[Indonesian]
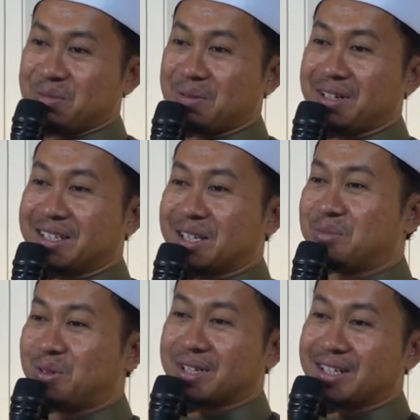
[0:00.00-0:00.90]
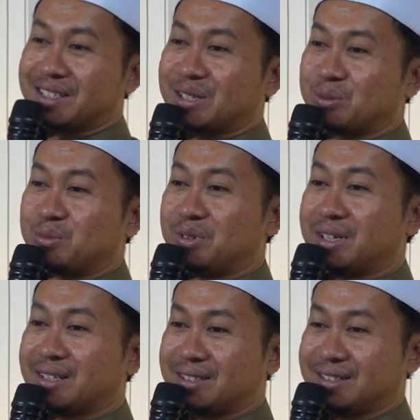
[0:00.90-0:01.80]
Memang kita baru kenal satu
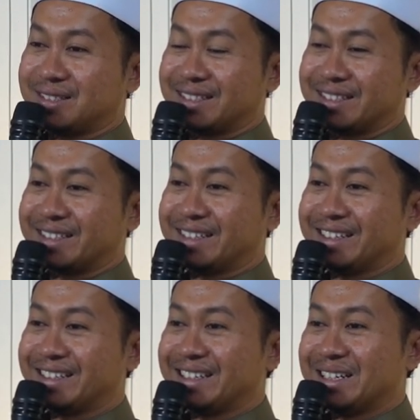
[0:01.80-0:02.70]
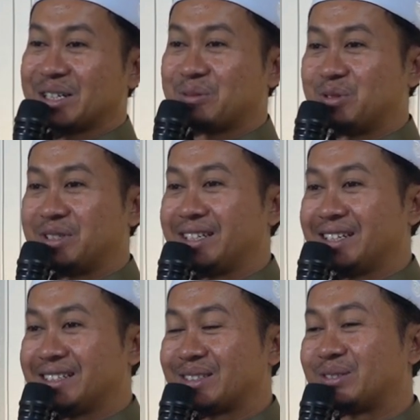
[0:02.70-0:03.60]
bulan ya.
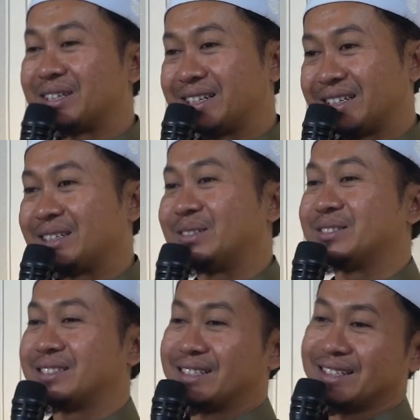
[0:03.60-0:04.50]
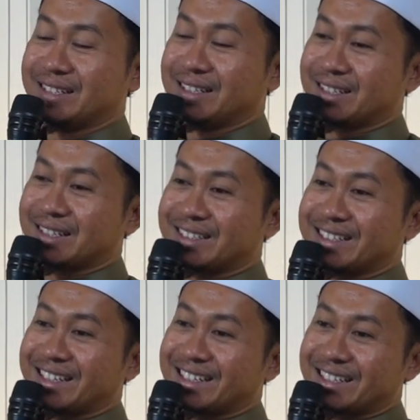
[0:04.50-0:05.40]
Kemudian tunangan Ustaz.
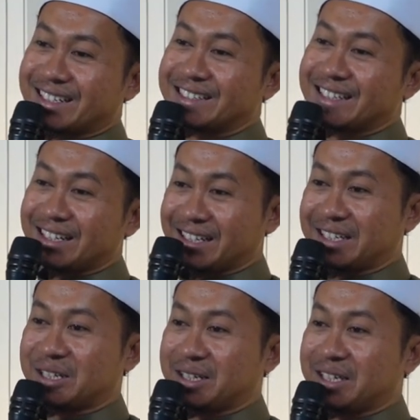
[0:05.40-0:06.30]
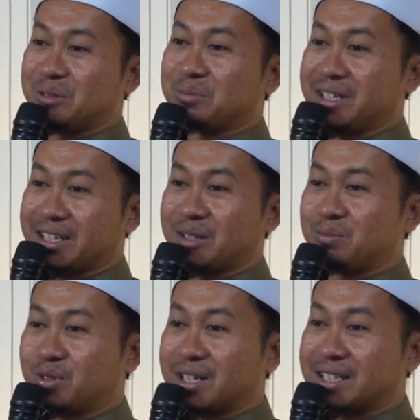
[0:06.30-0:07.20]
Rencananya, rencananya ingin
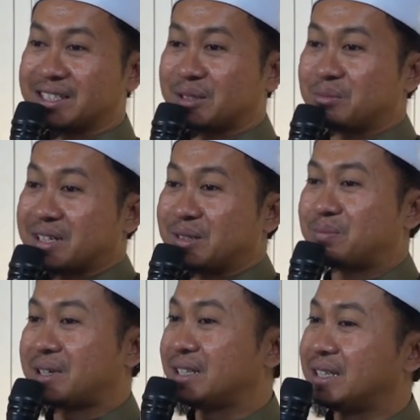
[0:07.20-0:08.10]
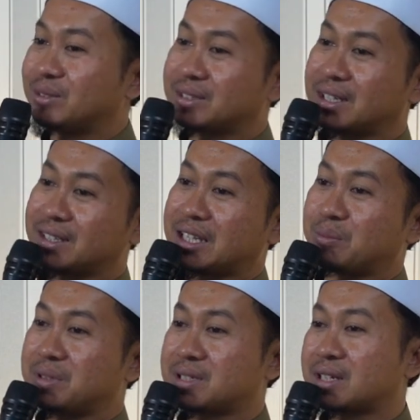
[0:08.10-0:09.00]
menikah bulan Desember depan ini Ustaz.
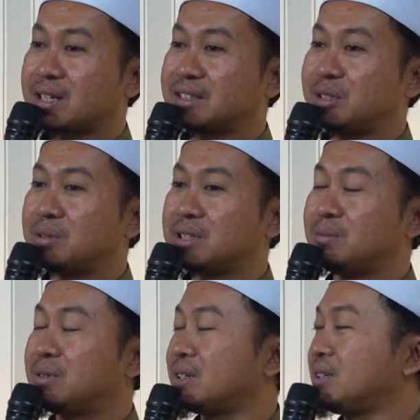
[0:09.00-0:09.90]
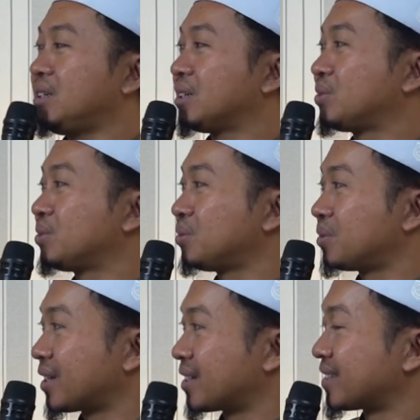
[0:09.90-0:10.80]
Tapi sekarang tiba-tiba dia
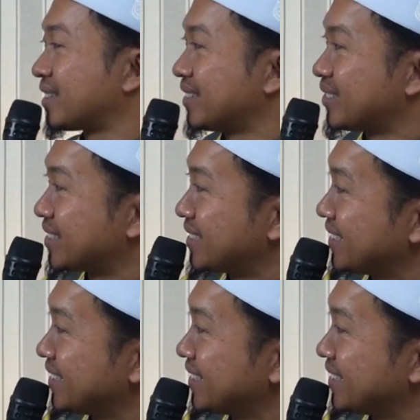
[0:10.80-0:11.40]
cuek katanya Ustaz.